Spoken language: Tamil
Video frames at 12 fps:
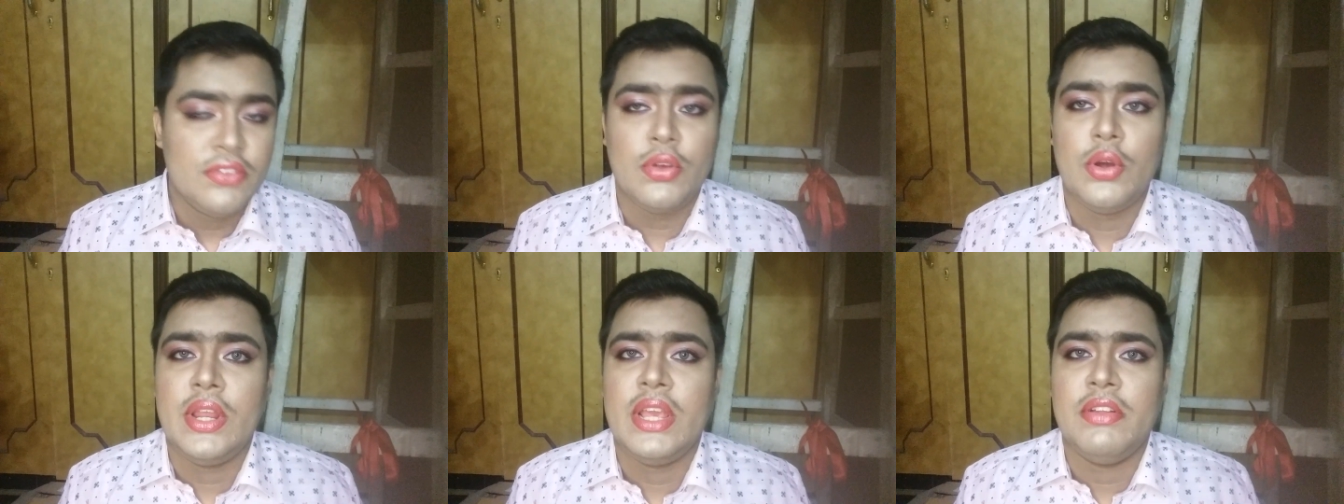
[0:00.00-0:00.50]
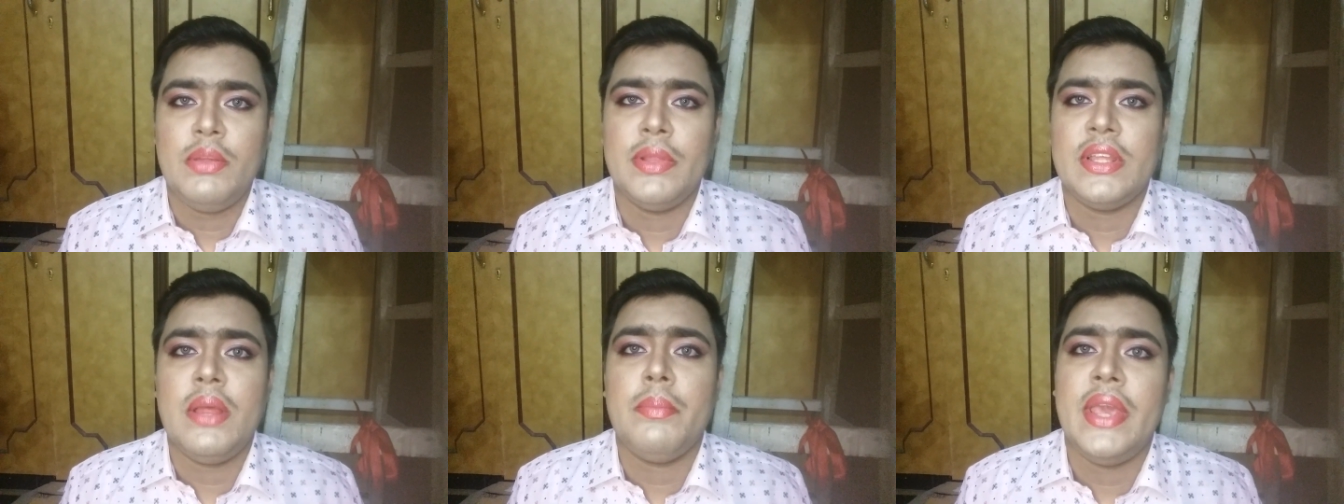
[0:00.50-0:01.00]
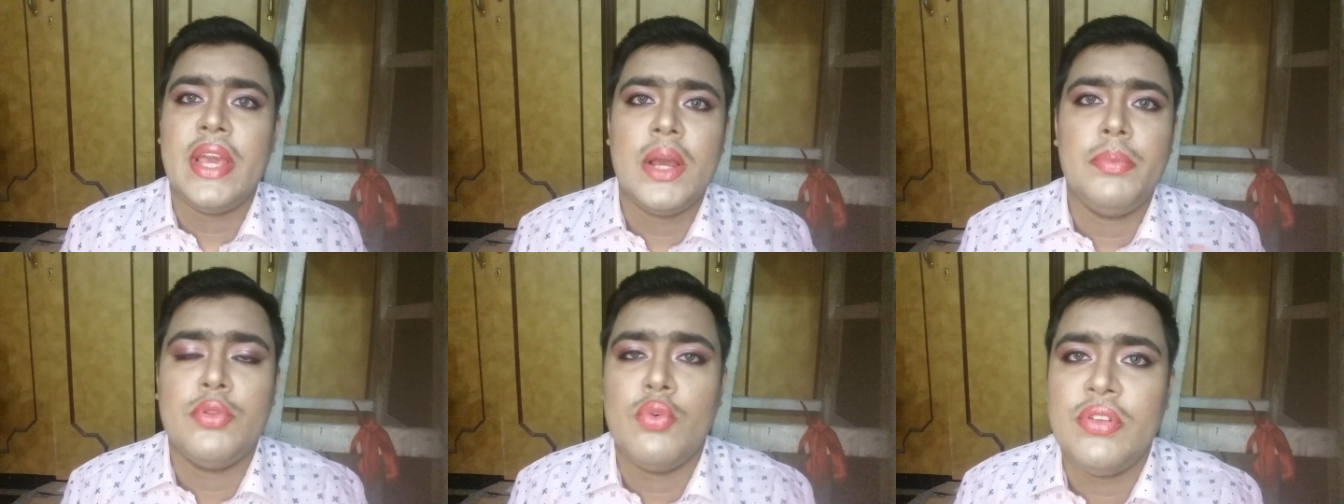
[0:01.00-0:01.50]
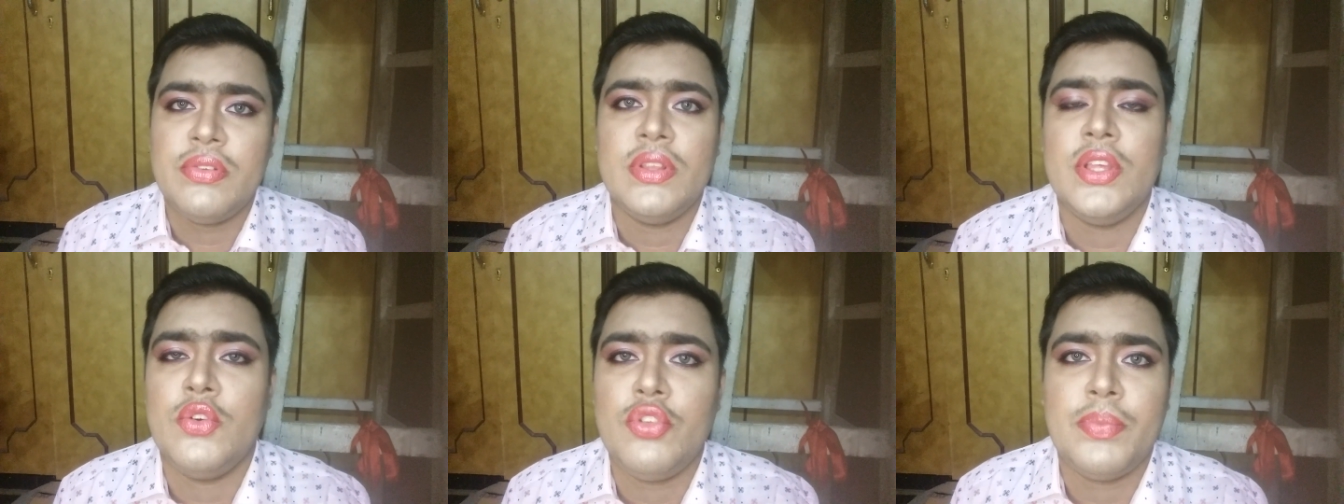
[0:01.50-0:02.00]
ஸோ நீங்கள் வந்து பார்த்திங்கன்னா மேக்கப் டூல்ஸ்
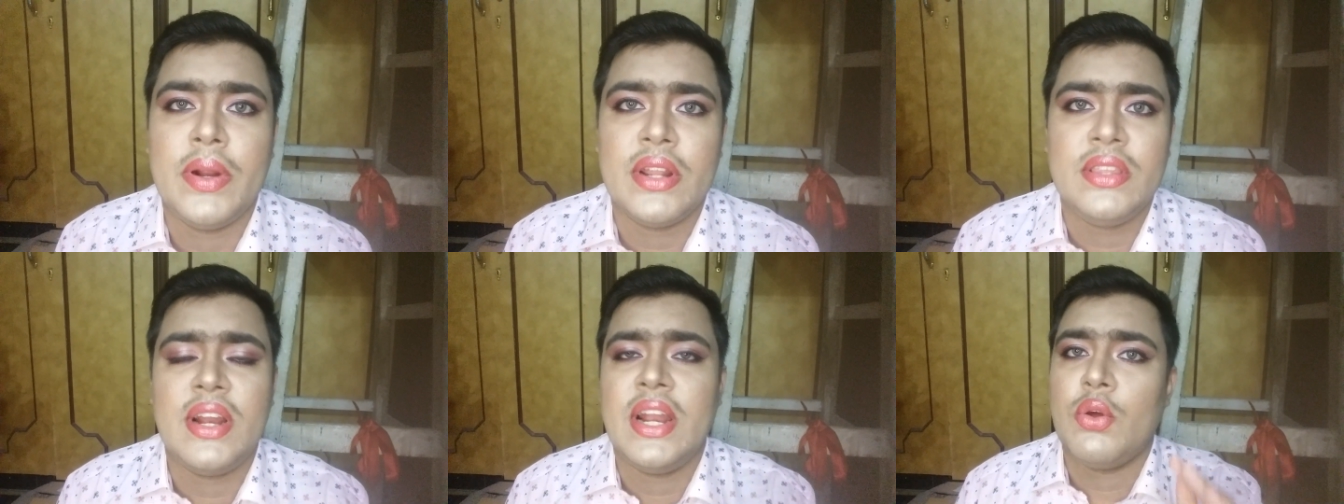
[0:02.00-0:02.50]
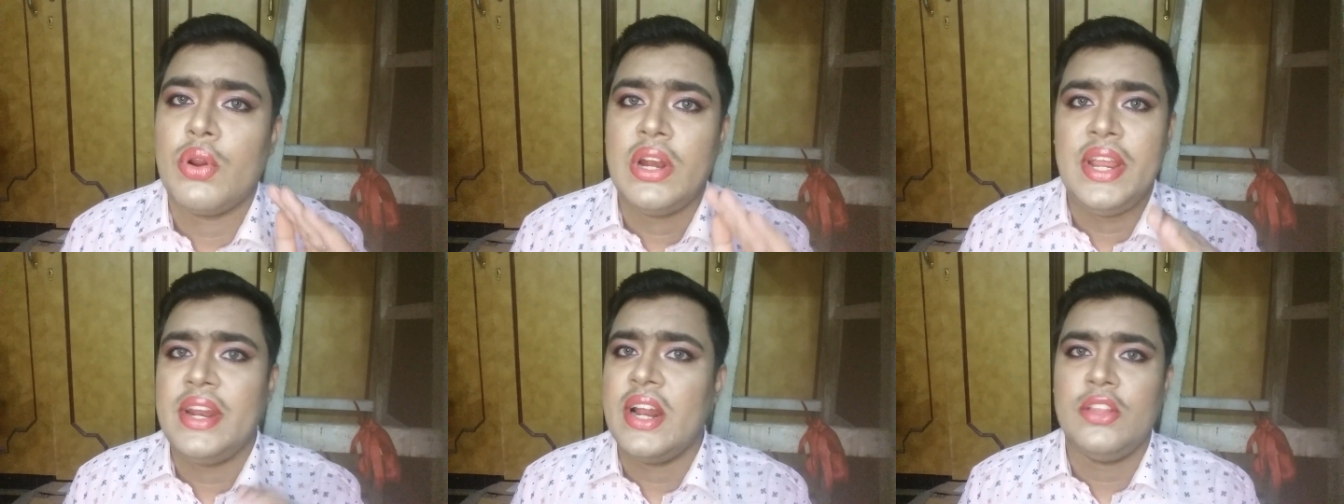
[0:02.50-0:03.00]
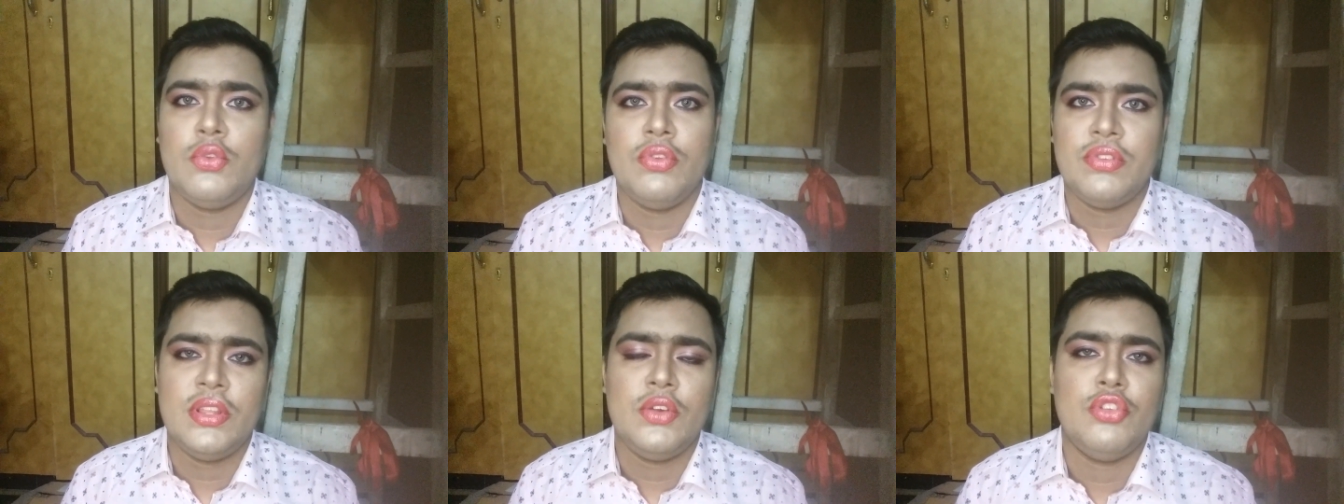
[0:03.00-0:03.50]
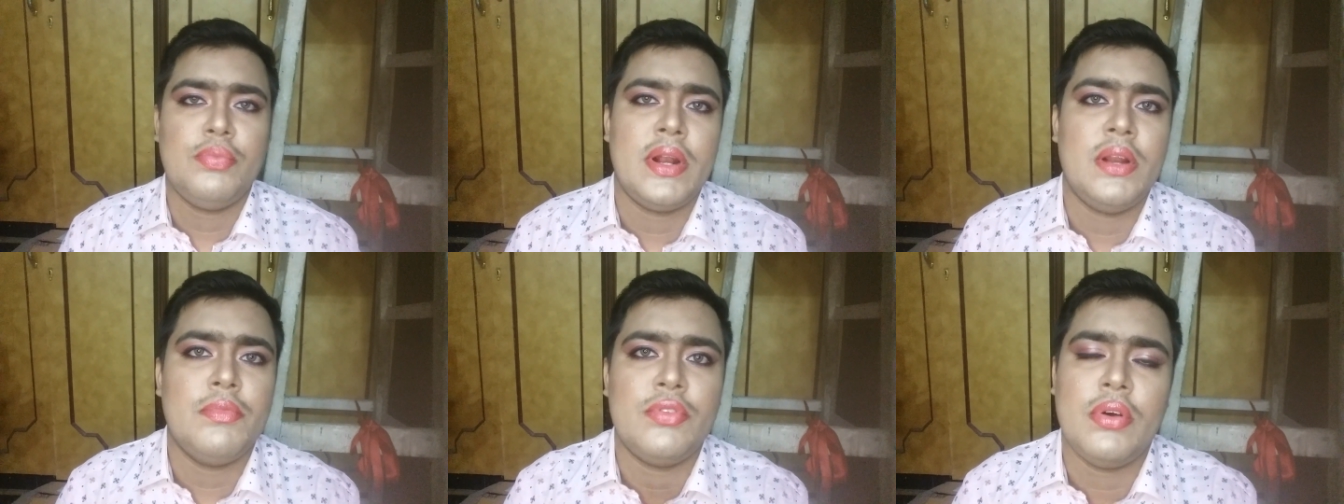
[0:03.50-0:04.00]
வந்து யூஸ் பண்ணுறது நல்ல ஒரு க்ளீனான டூல்ஸ் வந்து யூஸ்
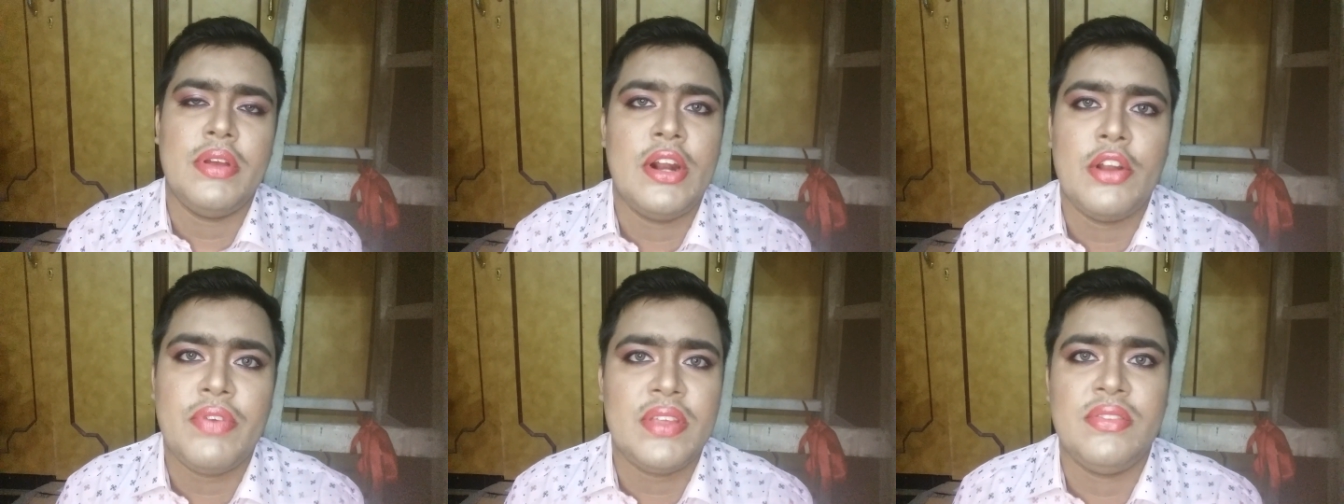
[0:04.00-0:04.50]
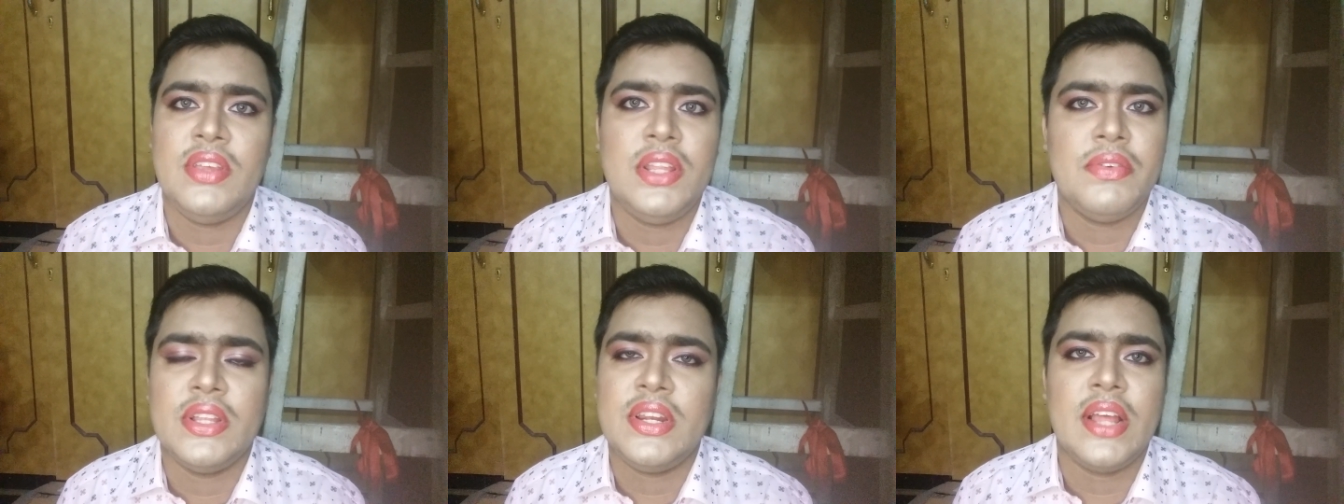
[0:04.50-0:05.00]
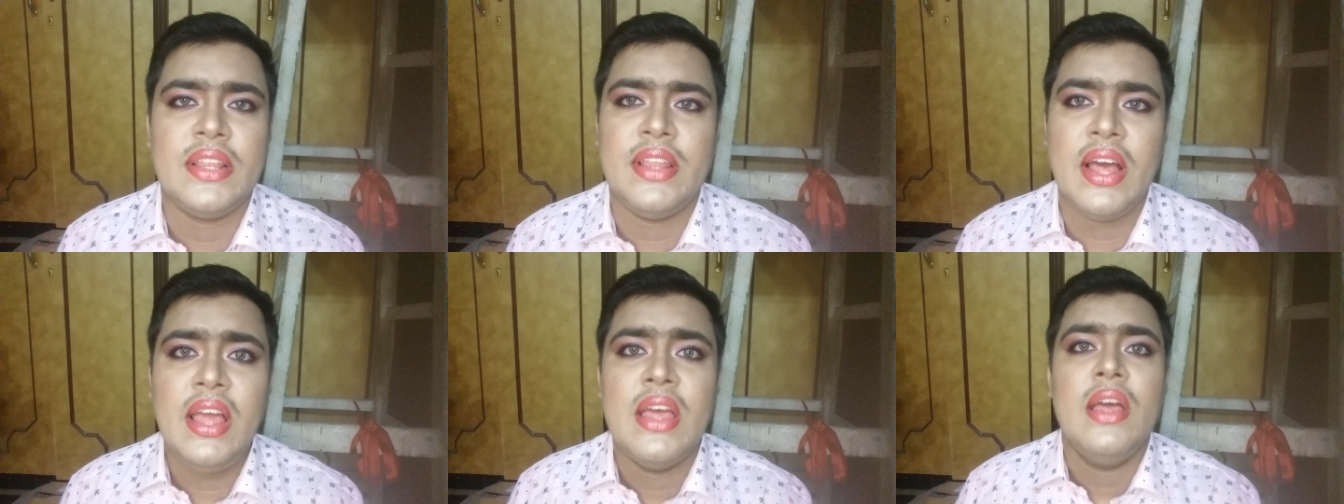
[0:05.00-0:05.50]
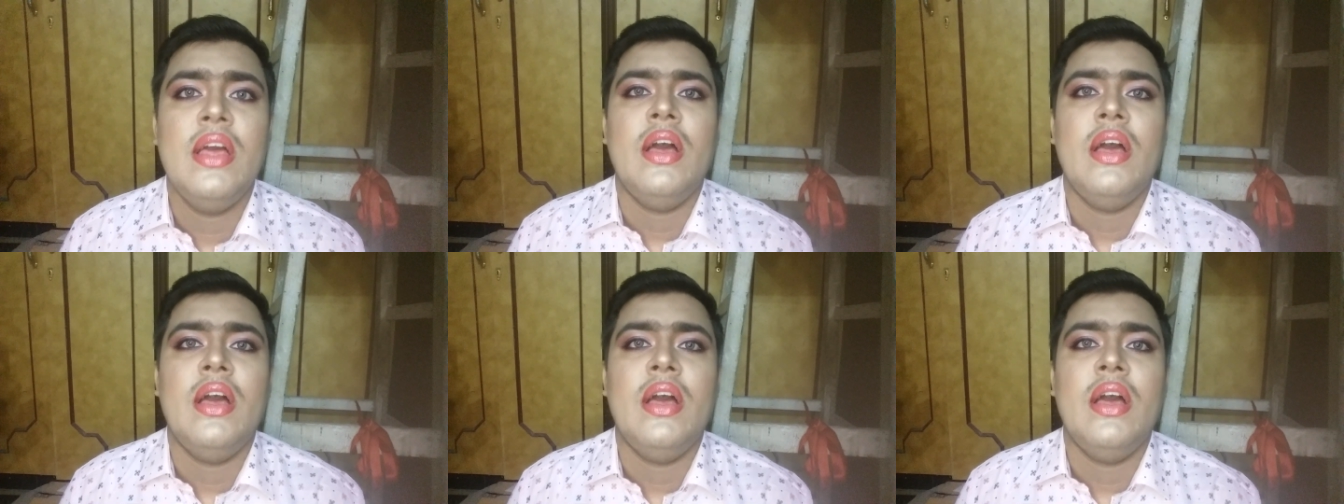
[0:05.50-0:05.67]
பண்ணணும் ஸோ என்னோடய ஃபஸ்ட்டு இது வந்துட்டு அதுதான்